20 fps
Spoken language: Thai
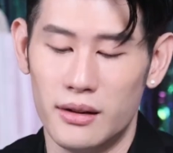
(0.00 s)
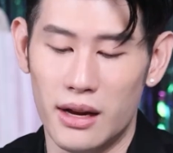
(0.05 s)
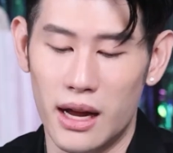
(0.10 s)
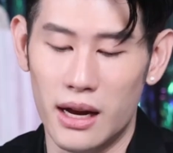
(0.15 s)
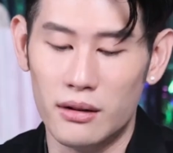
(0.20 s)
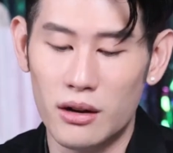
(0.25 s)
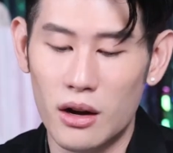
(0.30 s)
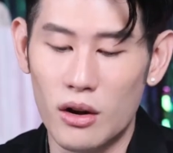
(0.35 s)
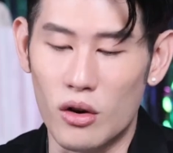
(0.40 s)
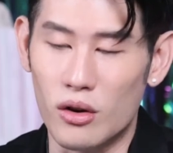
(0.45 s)
ใน
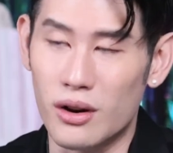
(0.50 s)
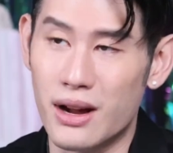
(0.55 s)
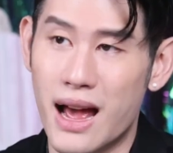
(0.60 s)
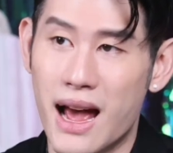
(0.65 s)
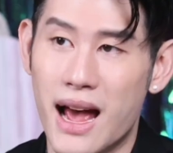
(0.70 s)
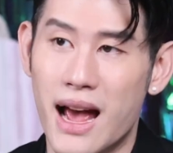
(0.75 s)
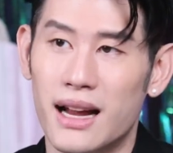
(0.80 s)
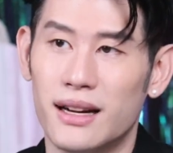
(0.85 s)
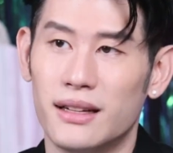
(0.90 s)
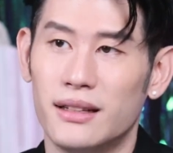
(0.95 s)
เรื่องของ
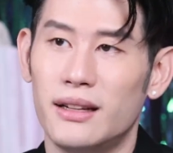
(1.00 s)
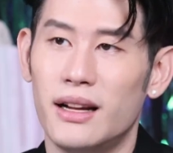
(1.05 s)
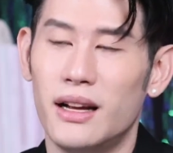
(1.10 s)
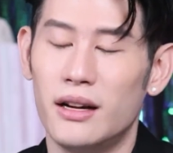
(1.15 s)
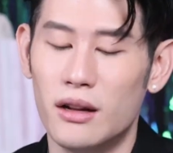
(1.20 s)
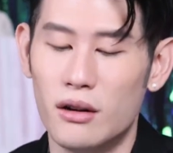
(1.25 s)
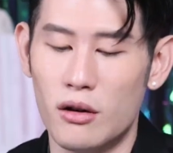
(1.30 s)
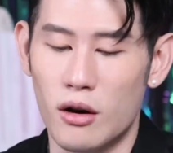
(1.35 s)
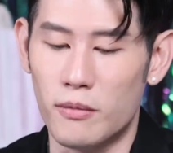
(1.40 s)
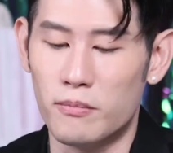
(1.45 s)
งานใน
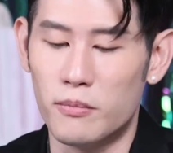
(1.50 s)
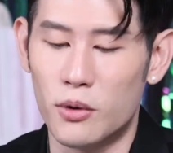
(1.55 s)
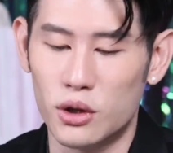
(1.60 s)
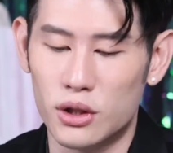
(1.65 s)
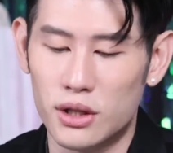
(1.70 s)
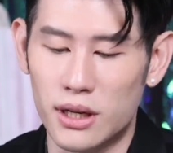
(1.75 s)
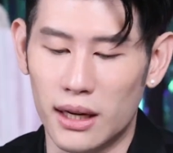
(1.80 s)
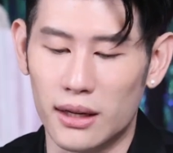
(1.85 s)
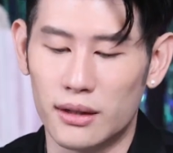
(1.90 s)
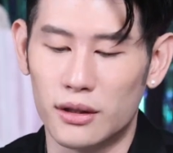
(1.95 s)
เรื่องของโปร
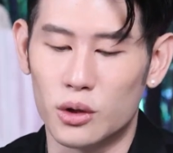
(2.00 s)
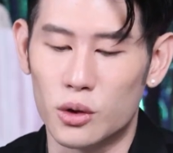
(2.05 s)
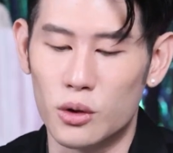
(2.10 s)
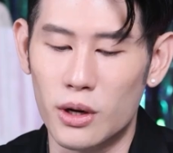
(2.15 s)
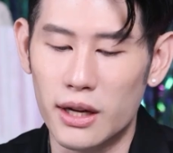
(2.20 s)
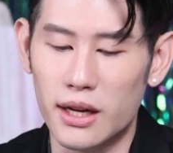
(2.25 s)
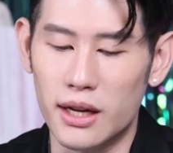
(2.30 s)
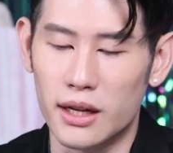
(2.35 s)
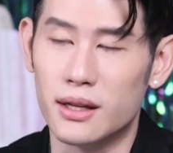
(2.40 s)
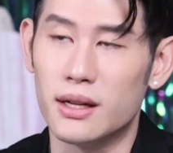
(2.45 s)
เจกต์ธุ
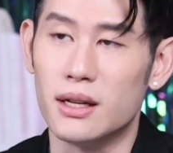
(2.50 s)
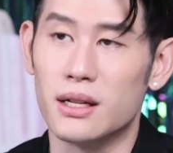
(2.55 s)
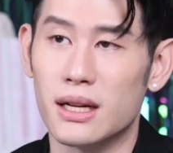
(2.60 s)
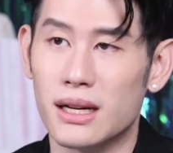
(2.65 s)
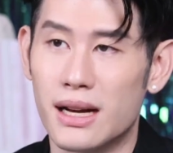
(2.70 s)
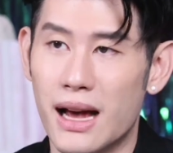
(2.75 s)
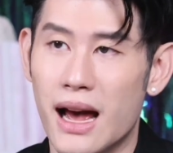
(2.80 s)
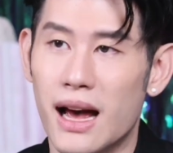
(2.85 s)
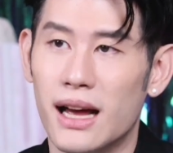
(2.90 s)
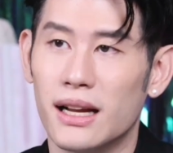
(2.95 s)
รกิจกิจ
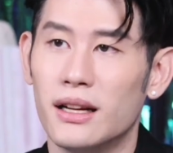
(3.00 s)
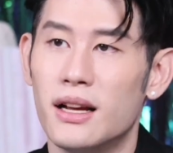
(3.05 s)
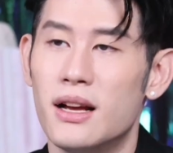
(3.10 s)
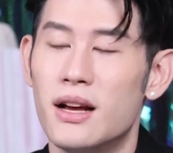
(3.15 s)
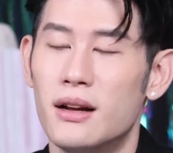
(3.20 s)
การ